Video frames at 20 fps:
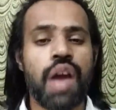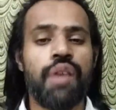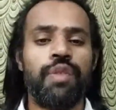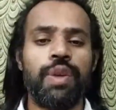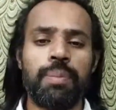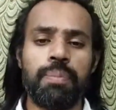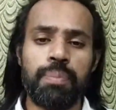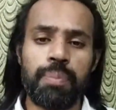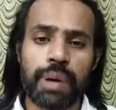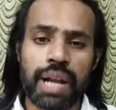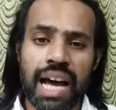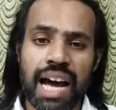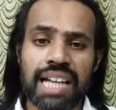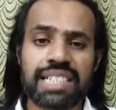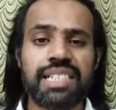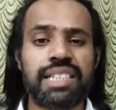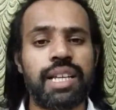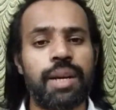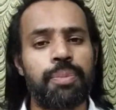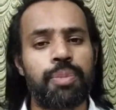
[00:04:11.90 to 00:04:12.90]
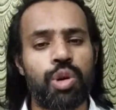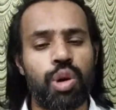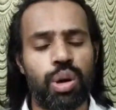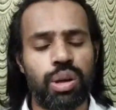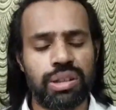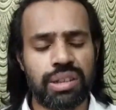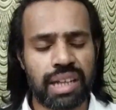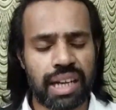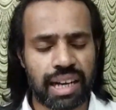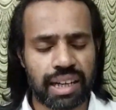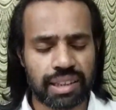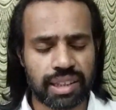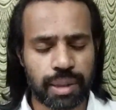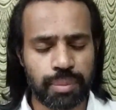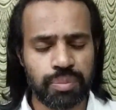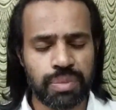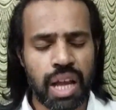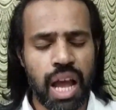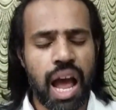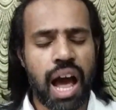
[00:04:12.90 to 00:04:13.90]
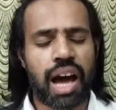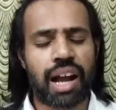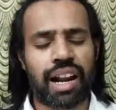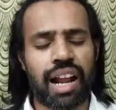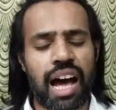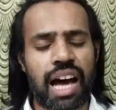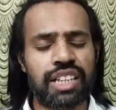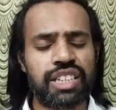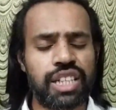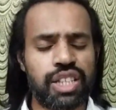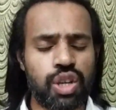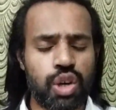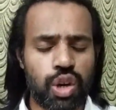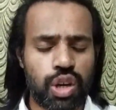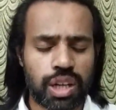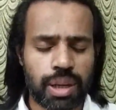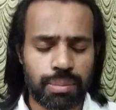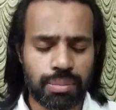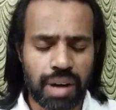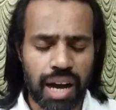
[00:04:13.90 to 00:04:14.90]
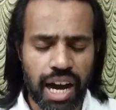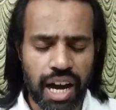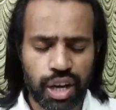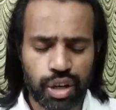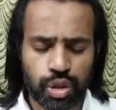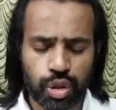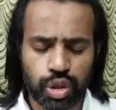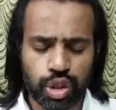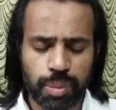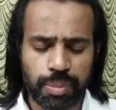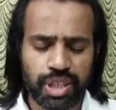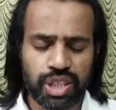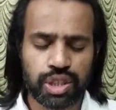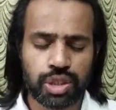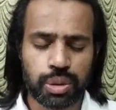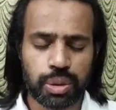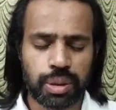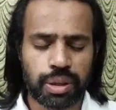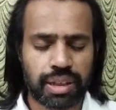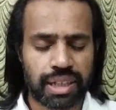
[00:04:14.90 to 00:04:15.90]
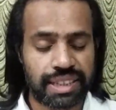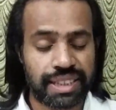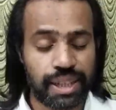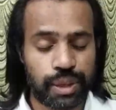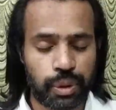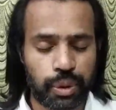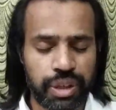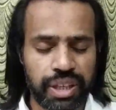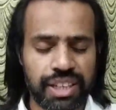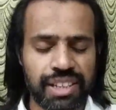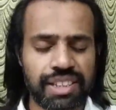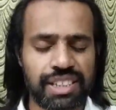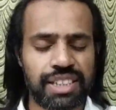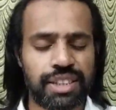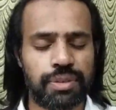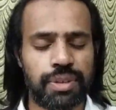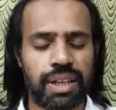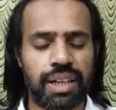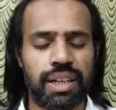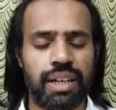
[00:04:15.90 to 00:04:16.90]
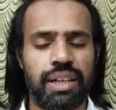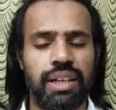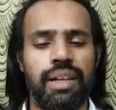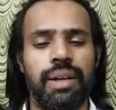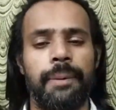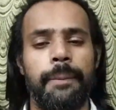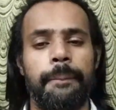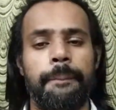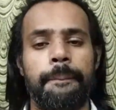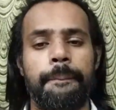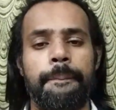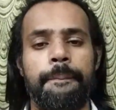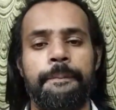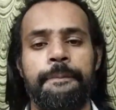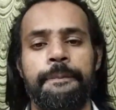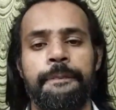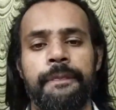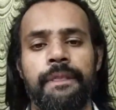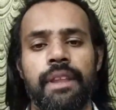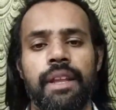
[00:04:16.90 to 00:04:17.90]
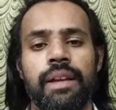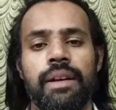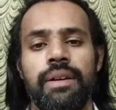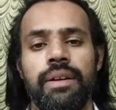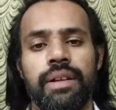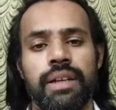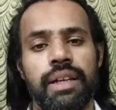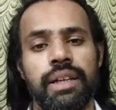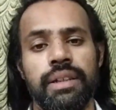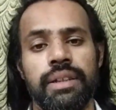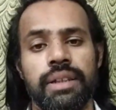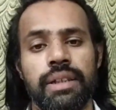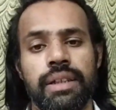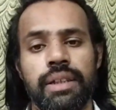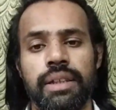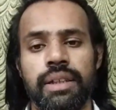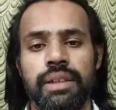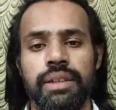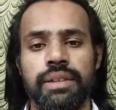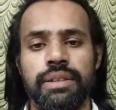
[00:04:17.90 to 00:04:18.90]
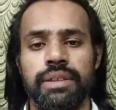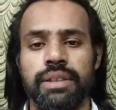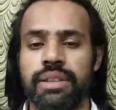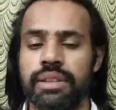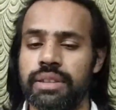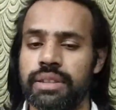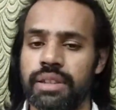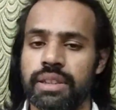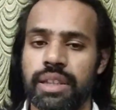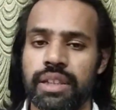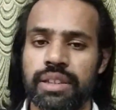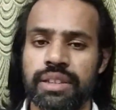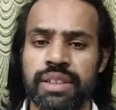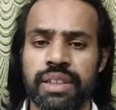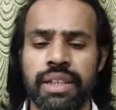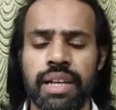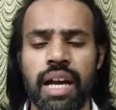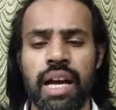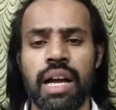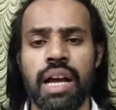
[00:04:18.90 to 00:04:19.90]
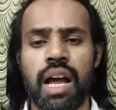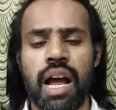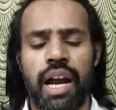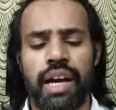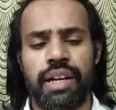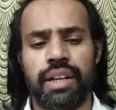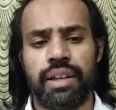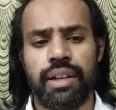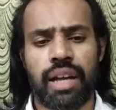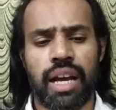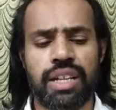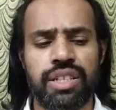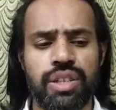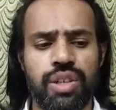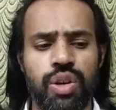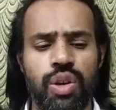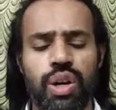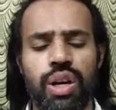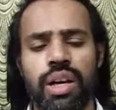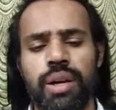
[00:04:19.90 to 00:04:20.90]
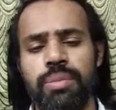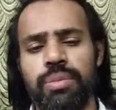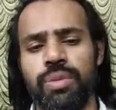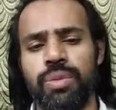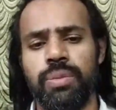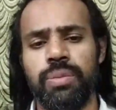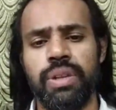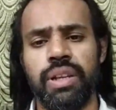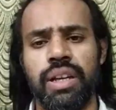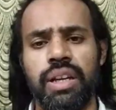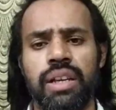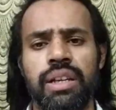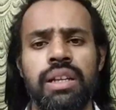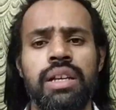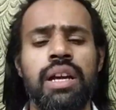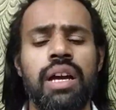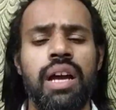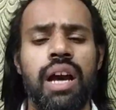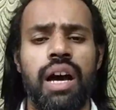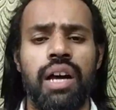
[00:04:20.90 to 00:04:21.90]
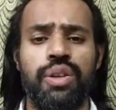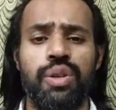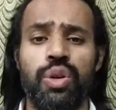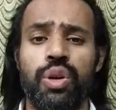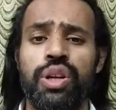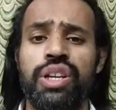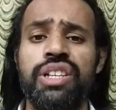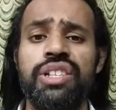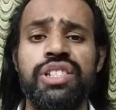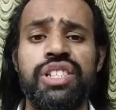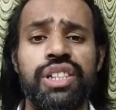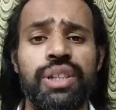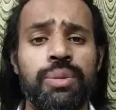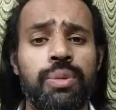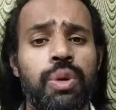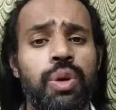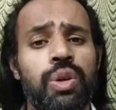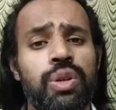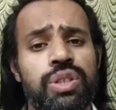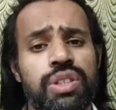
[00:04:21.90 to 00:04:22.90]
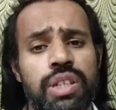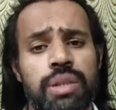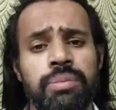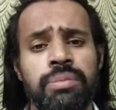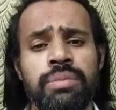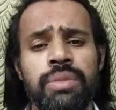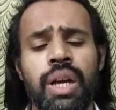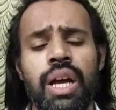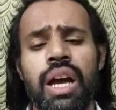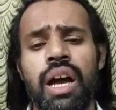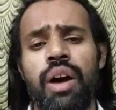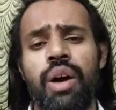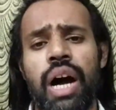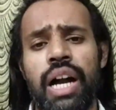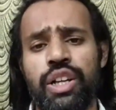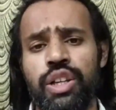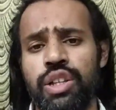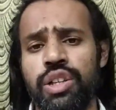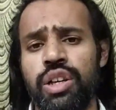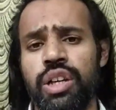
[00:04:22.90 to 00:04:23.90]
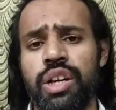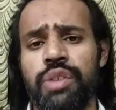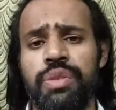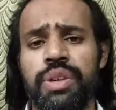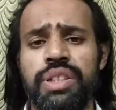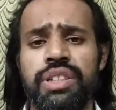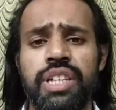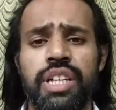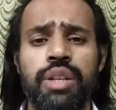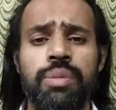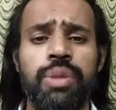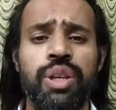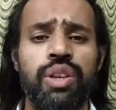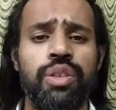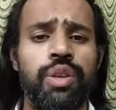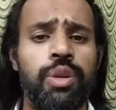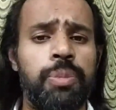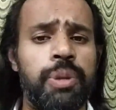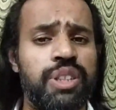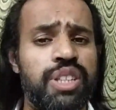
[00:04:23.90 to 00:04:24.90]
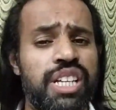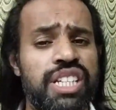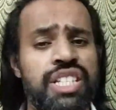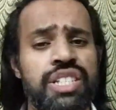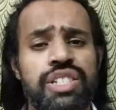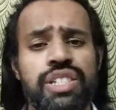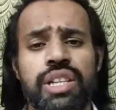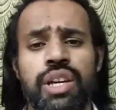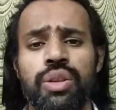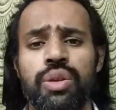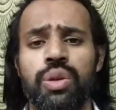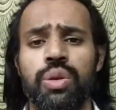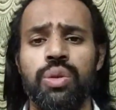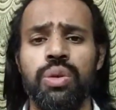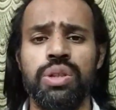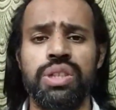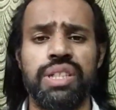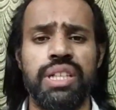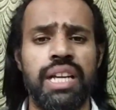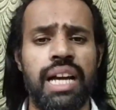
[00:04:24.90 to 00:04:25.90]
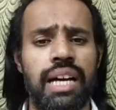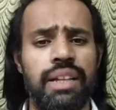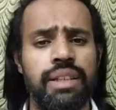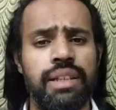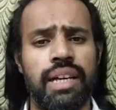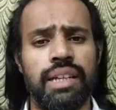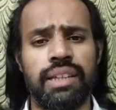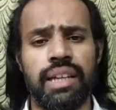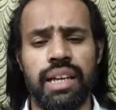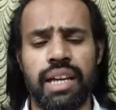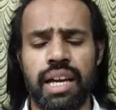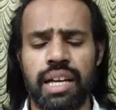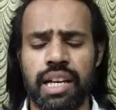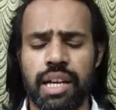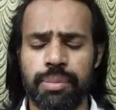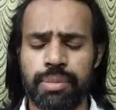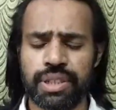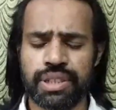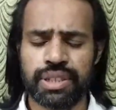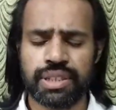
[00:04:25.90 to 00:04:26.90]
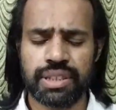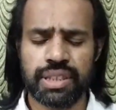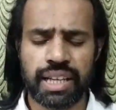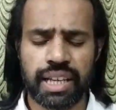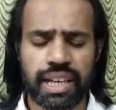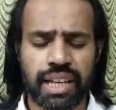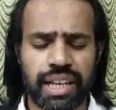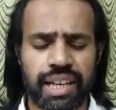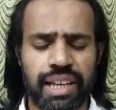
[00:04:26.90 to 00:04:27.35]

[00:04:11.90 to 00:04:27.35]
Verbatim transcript: విభ్రాజతే ప్రోన్నాతం రాజయోగం ఆరోధమిచ్చోర్ రది రోహిణీవ ఓకే సరేనా అంటే రాజయోగంని అధిరోహించడం కోసం అటయోగ విద్యని మీరు ఉపదేశించినందుకు శ్రీ ఆదినాథయ్య నమస్తే